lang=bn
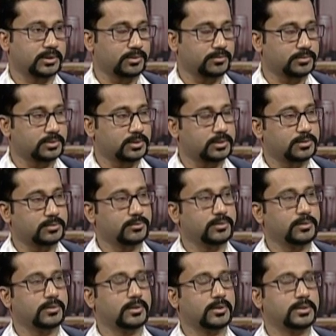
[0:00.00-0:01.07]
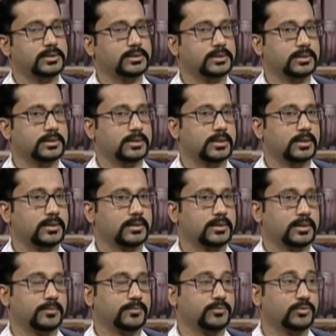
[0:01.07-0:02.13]
একটা অবস্থা তৈরি হয় যেটা
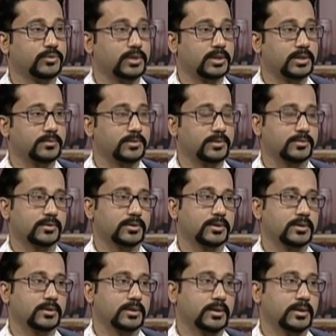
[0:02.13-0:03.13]
মুখের ভিতরে